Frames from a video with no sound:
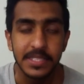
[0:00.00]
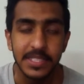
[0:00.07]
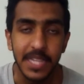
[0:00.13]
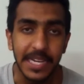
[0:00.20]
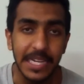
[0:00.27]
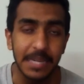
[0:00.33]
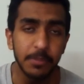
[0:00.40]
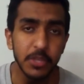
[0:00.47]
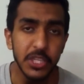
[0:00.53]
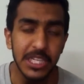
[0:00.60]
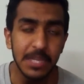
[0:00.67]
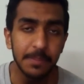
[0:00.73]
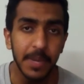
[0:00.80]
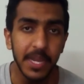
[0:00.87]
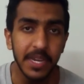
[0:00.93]
सेकंड
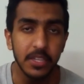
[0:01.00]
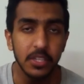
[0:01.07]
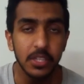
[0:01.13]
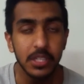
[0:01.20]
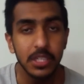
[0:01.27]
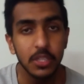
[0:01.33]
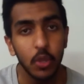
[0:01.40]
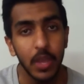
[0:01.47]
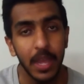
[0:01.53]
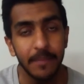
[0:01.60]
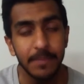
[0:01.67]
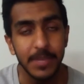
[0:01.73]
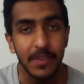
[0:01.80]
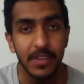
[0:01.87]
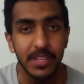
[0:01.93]
पोजीशन पर जो है
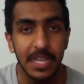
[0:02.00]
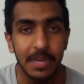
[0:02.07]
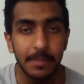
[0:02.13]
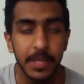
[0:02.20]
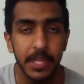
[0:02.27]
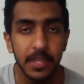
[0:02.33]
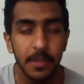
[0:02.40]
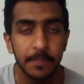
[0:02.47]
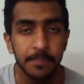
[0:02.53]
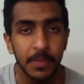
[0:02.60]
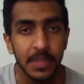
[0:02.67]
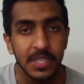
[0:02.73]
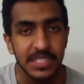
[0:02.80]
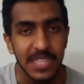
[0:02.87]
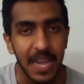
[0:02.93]
शवर जलमी
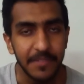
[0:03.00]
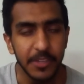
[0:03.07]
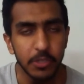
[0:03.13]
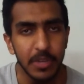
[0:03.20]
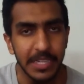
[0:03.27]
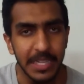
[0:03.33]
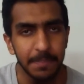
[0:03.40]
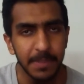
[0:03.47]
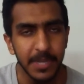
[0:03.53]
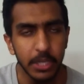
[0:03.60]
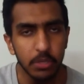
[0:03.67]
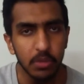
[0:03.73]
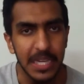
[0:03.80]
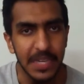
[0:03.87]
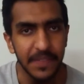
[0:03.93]
सेवेंटी टू एट्टी
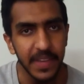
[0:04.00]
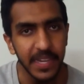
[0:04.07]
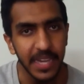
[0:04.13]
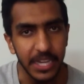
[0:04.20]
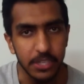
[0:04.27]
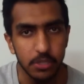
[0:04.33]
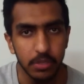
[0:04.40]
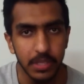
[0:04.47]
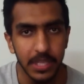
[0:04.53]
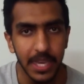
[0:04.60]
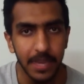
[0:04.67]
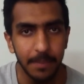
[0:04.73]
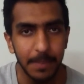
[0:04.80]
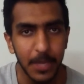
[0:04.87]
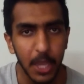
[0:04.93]
परसेंट क्वालिफाई कर चुकी
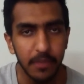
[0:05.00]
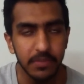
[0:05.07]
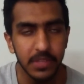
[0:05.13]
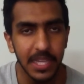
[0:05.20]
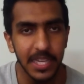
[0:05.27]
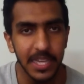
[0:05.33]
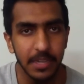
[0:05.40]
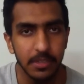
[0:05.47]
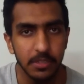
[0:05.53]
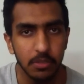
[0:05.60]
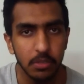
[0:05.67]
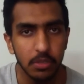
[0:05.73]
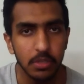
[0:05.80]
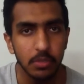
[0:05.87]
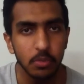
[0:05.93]
है प्ले के लिए
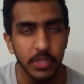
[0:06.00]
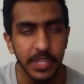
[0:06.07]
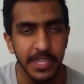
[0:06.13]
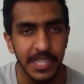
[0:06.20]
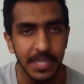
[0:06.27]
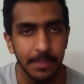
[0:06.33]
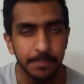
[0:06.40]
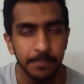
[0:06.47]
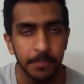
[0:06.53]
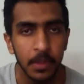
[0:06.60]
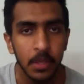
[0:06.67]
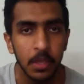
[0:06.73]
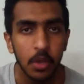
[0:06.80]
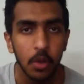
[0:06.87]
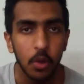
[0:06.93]
उनकी टीम
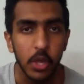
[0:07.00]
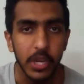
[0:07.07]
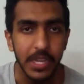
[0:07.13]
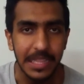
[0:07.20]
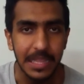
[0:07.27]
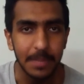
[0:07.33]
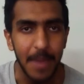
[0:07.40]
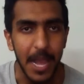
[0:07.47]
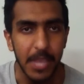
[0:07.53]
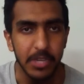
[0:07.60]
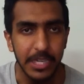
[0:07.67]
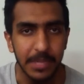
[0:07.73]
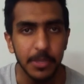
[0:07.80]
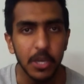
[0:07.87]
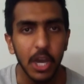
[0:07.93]
और इस्लामाबाद
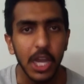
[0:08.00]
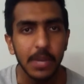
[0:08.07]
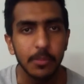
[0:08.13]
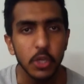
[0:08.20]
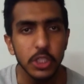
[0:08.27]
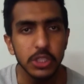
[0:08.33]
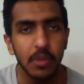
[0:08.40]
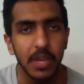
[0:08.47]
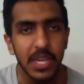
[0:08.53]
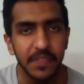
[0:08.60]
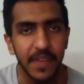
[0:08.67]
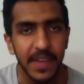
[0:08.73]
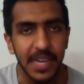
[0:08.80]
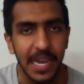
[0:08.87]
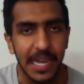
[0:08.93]
यूनाइटेड में ऑलमोस्ट
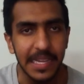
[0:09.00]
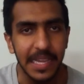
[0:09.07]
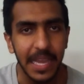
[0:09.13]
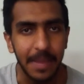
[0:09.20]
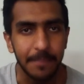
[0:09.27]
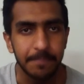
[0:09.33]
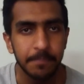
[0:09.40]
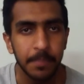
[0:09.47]
क्वालिफाई कर लिया है